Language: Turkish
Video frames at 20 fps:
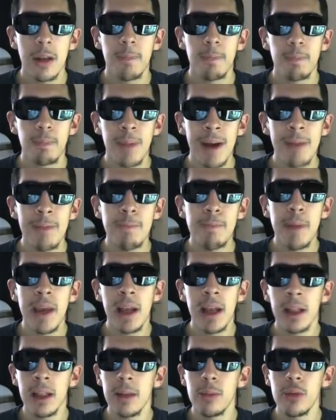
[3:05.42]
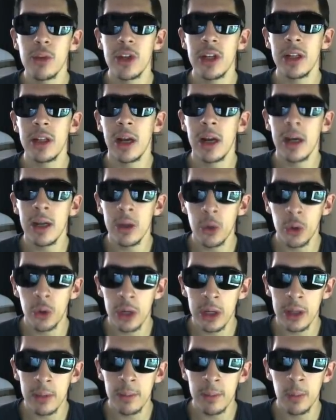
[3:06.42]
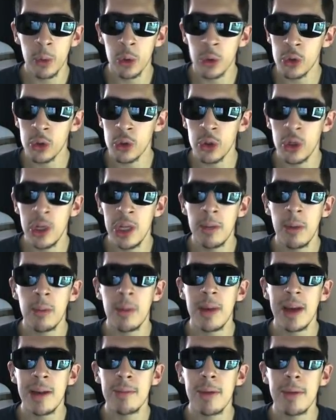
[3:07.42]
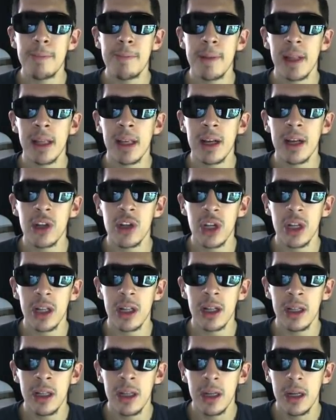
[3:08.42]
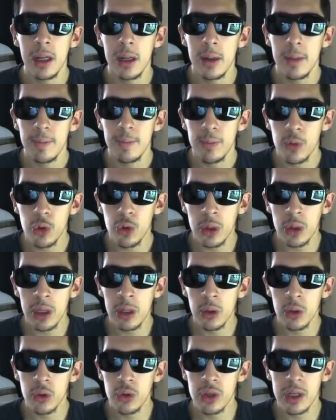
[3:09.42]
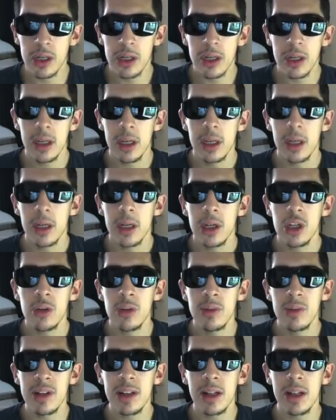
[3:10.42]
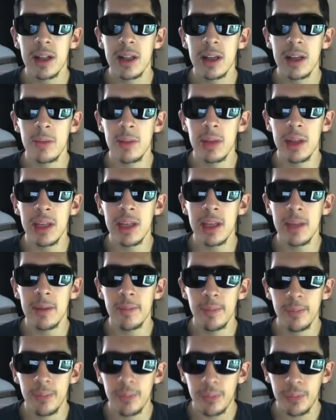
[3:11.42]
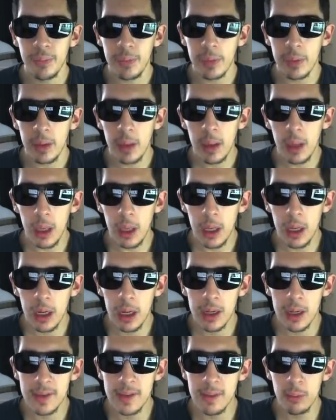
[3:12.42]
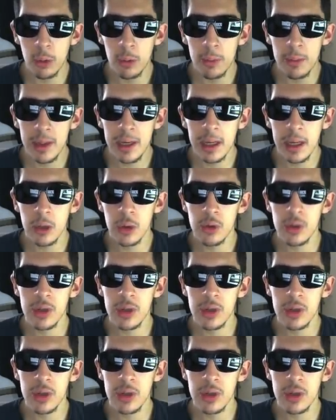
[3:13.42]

ben Bale'la bu sene daha iyi oynadım. Onu söyleyeyim ama Mbappe de gerçekten çok iyi dostlar. Şimdi zaten takımdaki asıl bombaya geliyoruz